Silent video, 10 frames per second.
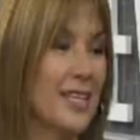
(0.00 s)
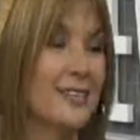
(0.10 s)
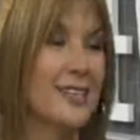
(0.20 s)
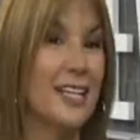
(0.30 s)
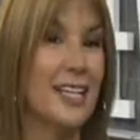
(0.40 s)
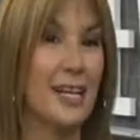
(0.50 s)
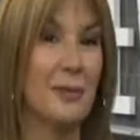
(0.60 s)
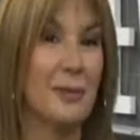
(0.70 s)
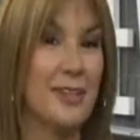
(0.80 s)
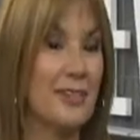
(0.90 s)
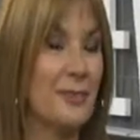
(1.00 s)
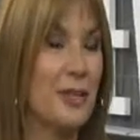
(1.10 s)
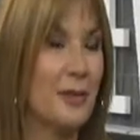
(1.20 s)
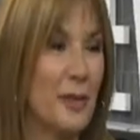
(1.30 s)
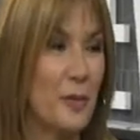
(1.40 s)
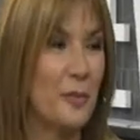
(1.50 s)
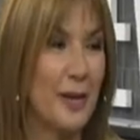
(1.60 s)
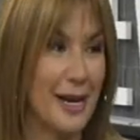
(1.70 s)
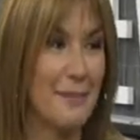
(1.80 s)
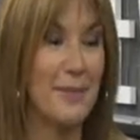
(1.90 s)
Sí, la respuesta sexual del varón
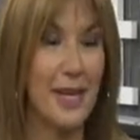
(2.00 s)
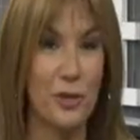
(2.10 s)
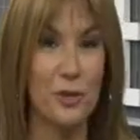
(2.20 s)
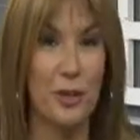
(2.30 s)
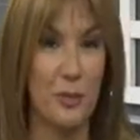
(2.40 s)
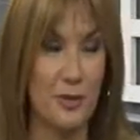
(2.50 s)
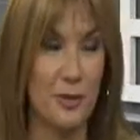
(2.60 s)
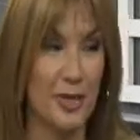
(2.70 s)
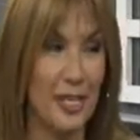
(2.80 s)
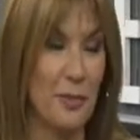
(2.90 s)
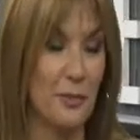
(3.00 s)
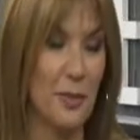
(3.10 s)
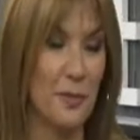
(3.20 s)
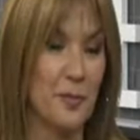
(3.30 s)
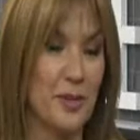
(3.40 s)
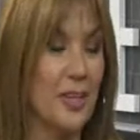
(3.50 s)
va cambiando con el paso del tiempo.